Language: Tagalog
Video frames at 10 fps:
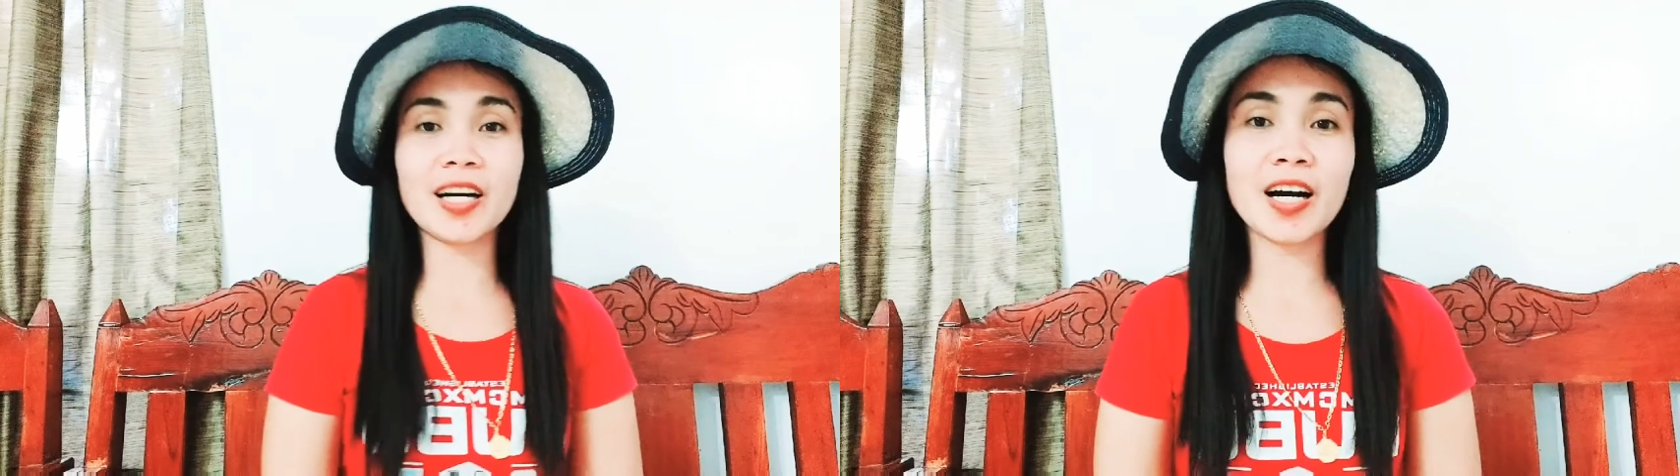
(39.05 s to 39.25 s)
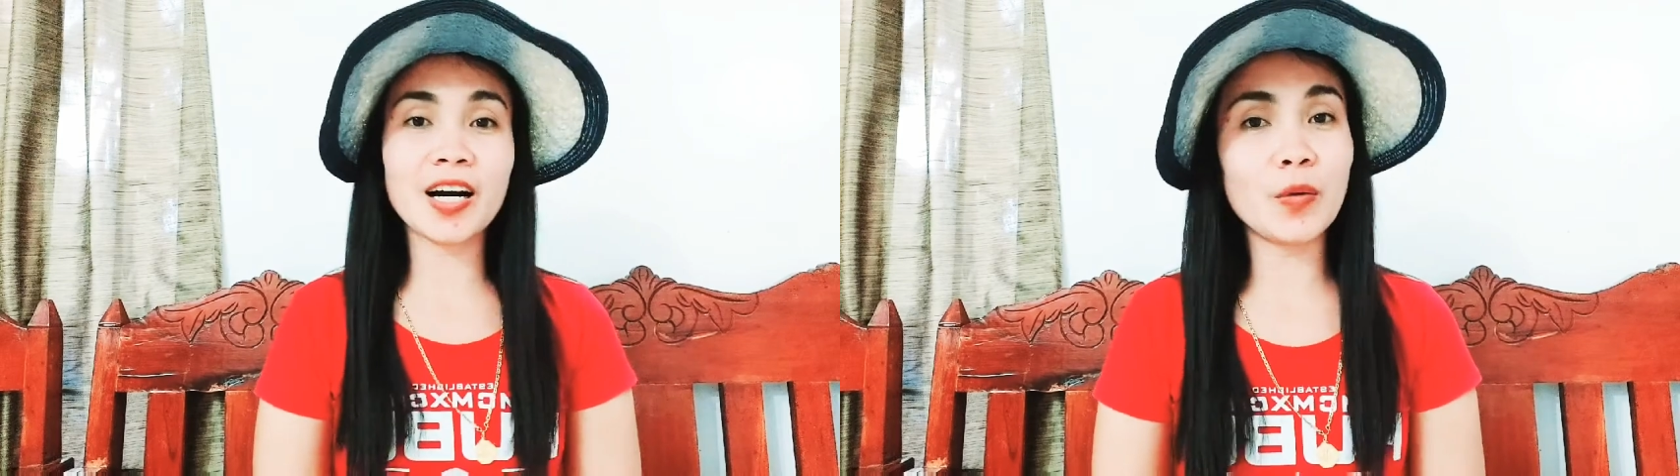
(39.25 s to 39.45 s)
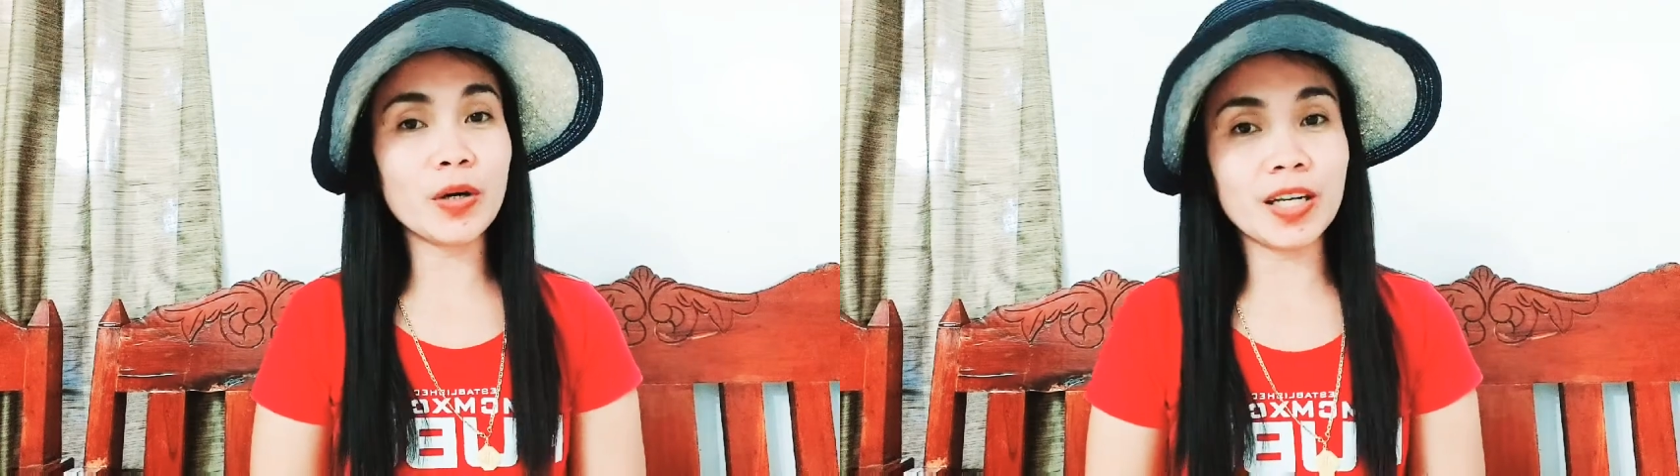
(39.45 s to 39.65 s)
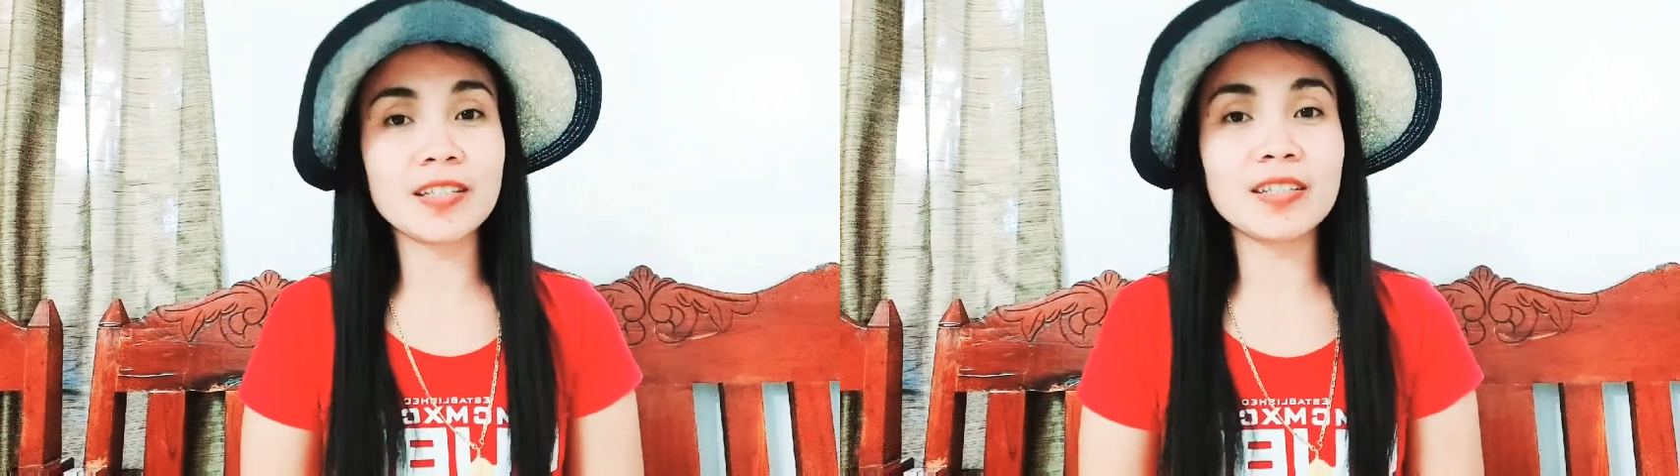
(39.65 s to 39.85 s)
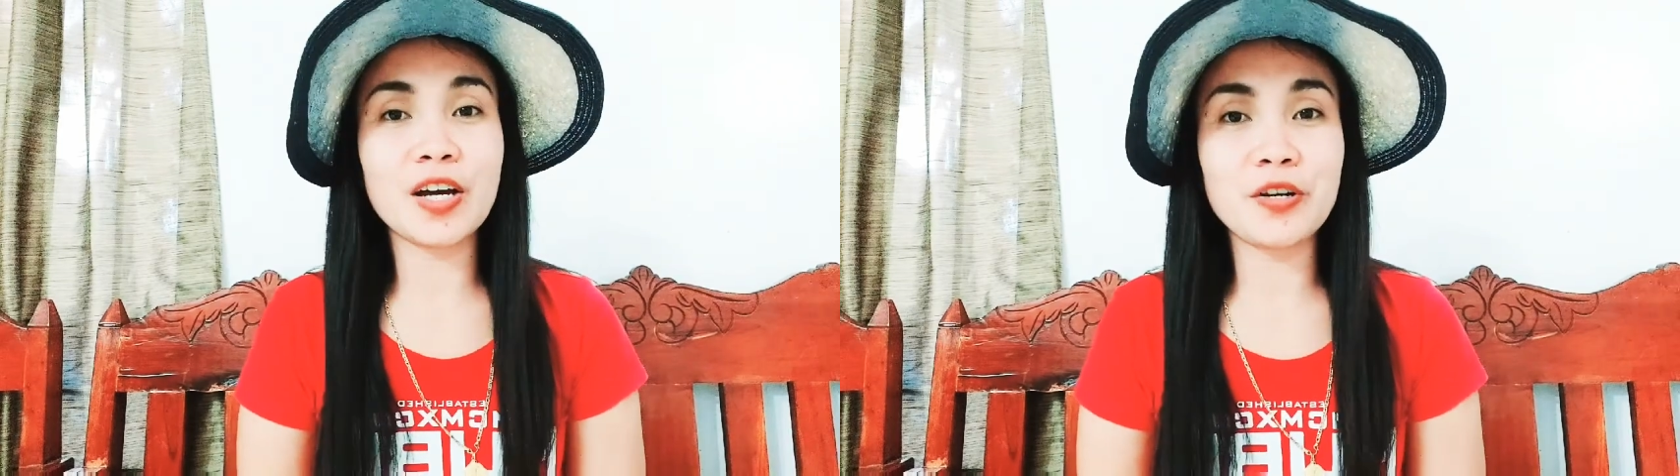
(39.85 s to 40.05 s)
gagawa na
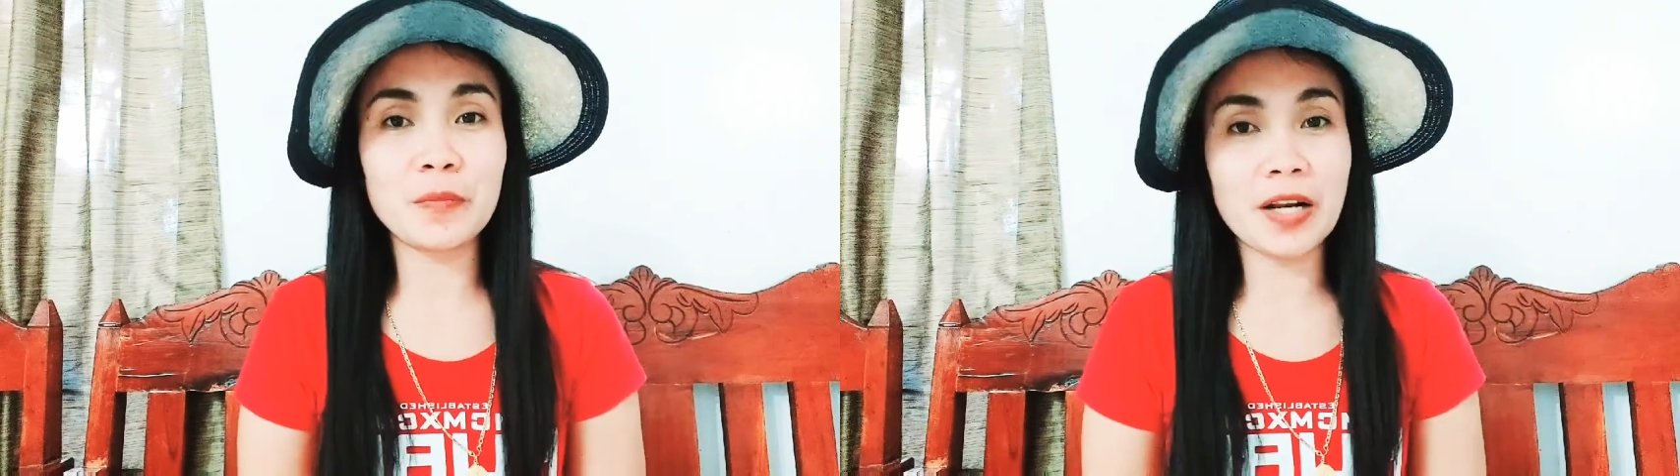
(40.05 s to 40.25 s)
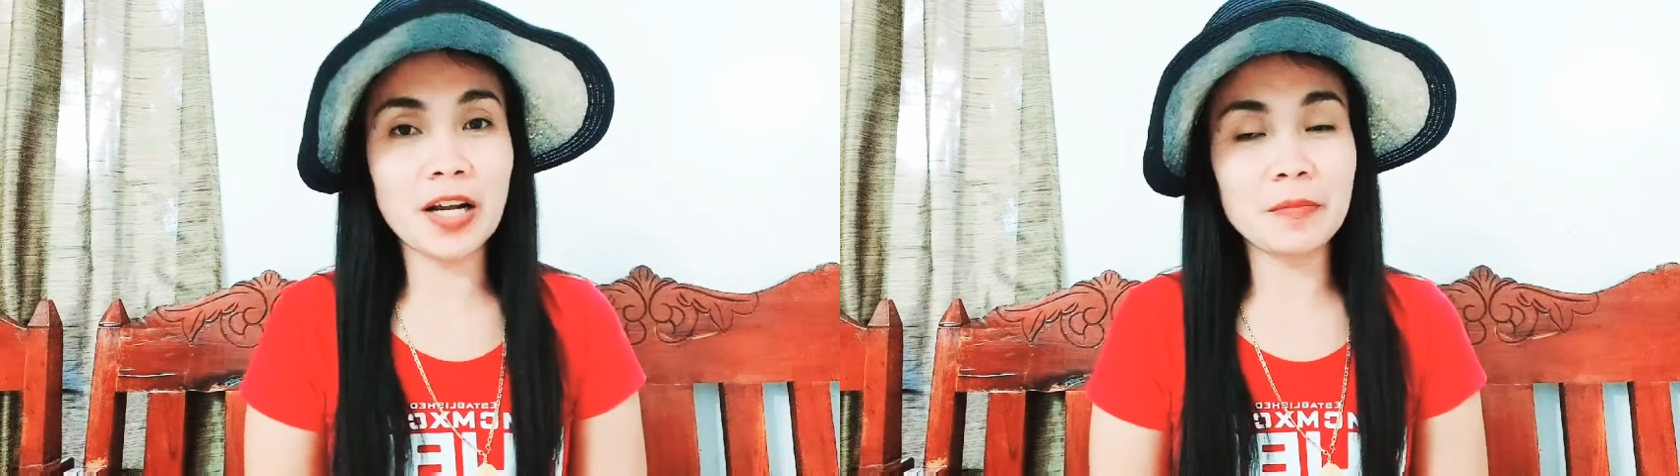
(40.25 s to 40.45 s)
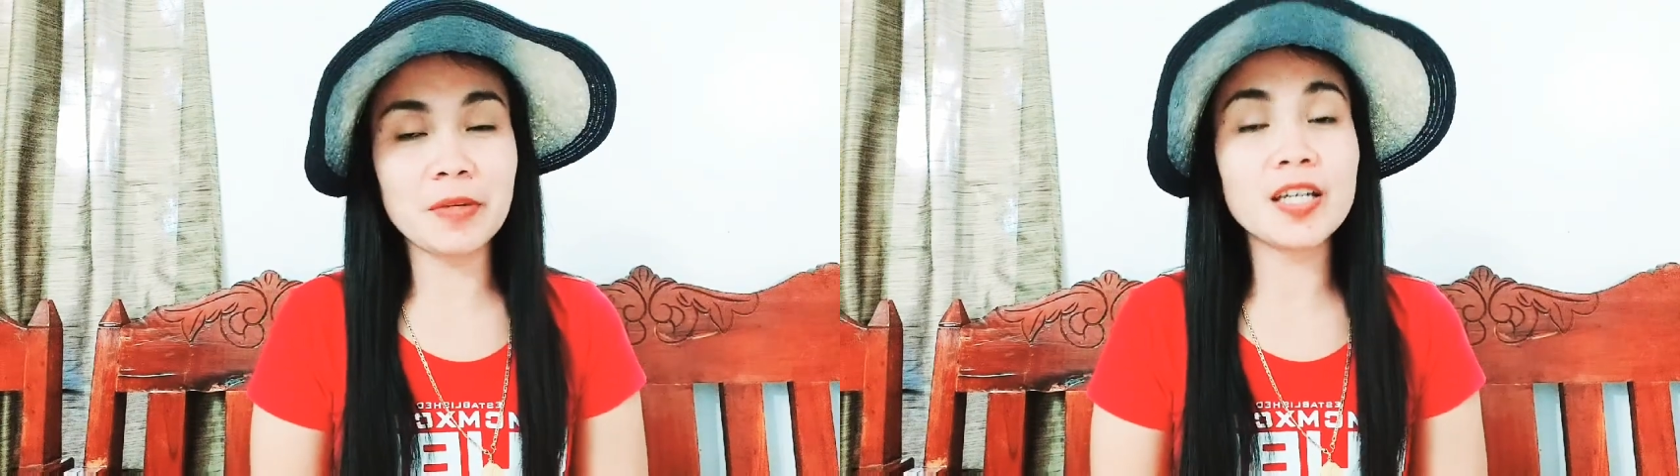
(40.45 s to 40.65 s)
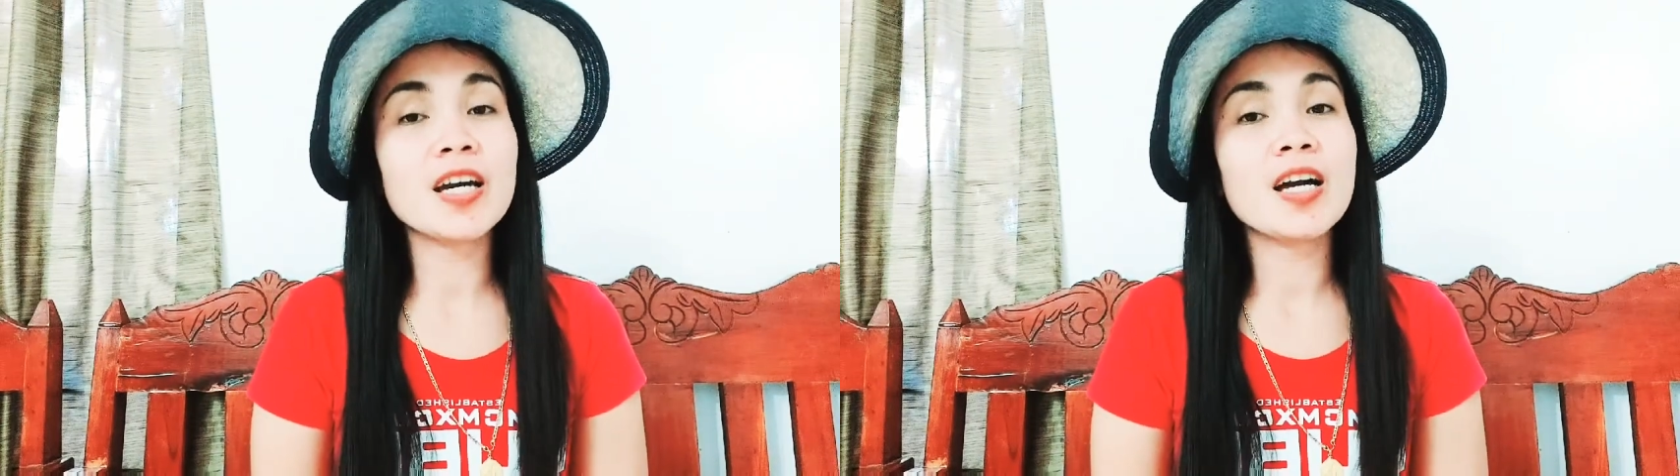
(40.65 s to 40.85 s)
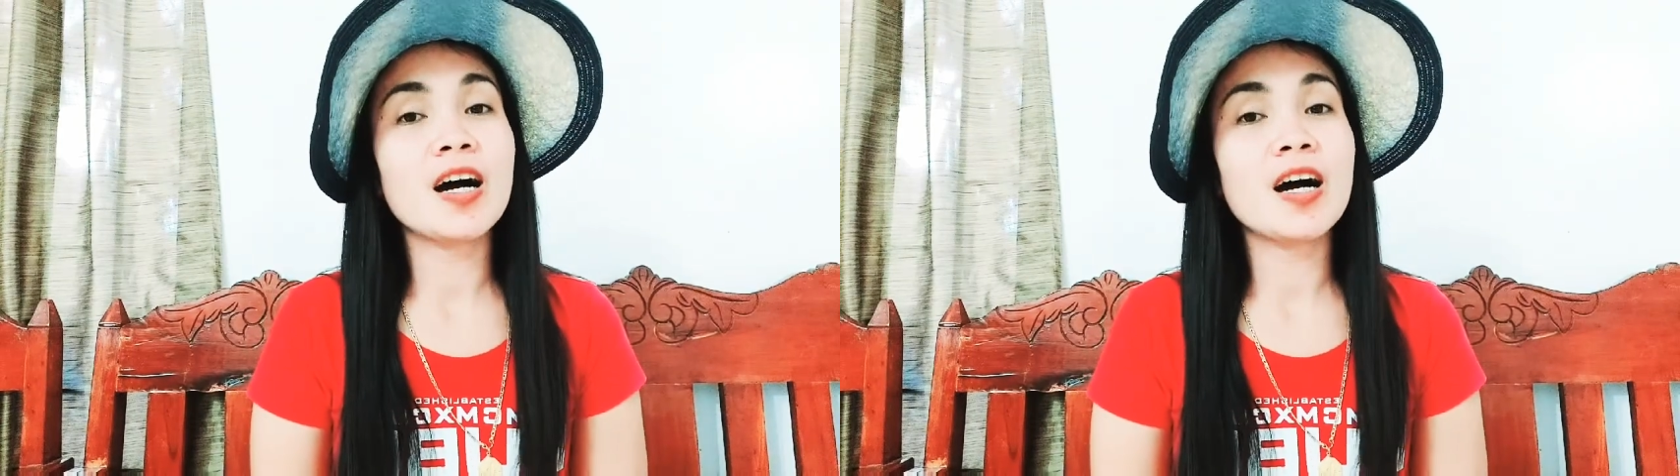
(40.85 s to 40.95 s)
lang tayo ng maraming